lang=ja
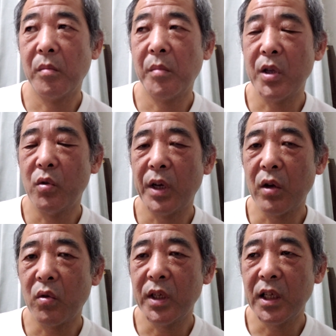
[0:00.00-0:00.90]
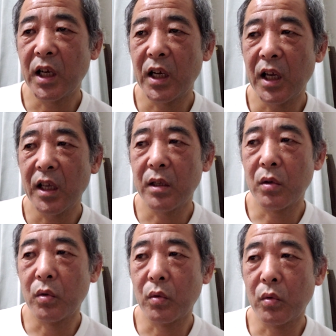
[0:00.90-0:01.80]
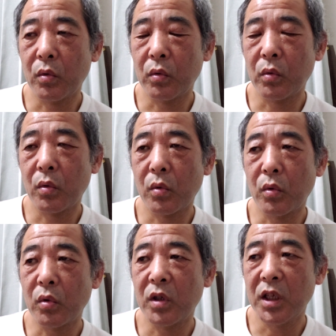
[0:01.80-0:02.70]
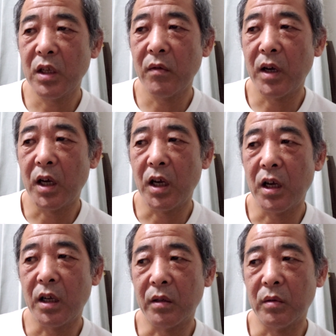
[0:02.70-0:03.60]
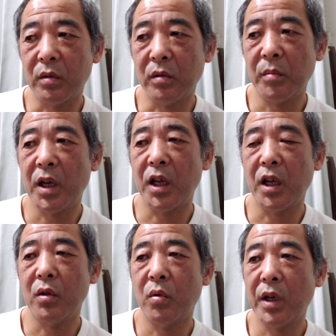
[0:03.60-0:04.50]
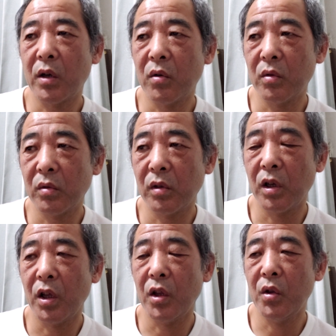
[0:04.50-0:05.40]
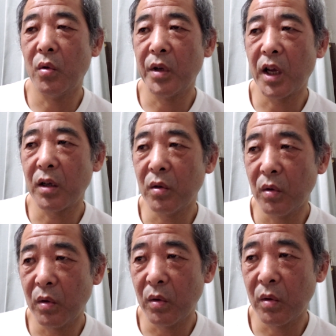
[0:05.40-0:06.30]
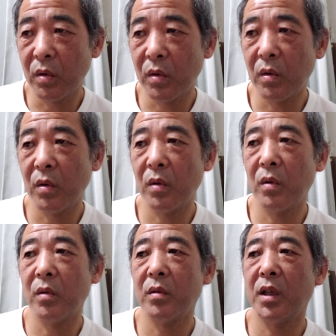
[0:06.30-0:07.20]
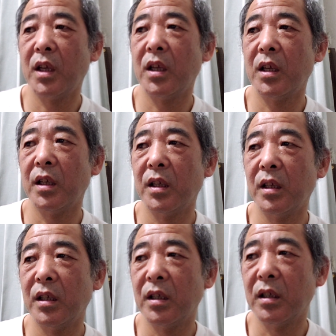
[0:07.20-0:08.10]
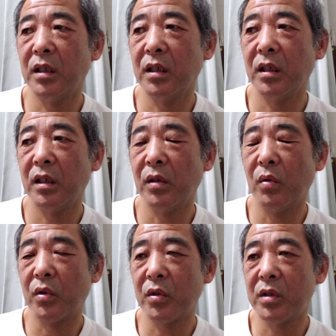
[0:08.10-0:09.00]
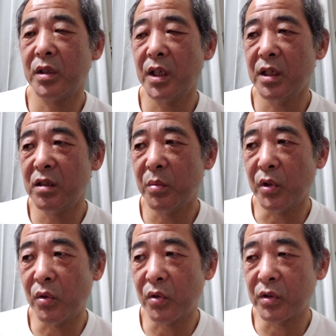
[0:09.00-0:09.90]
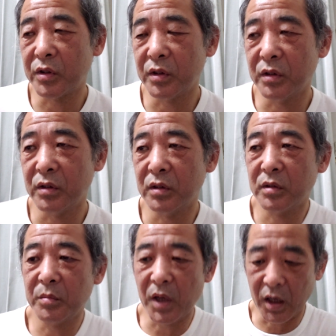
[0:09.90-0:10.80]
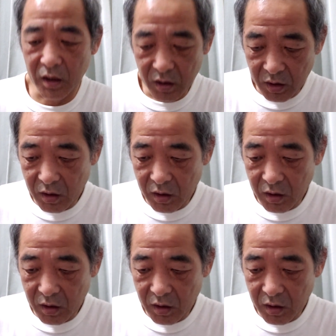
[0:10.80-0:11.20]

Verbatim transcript: まあ、米子に行かない時には、あの、まあ、米子、米子で、おろして、出雲におろす、まあ、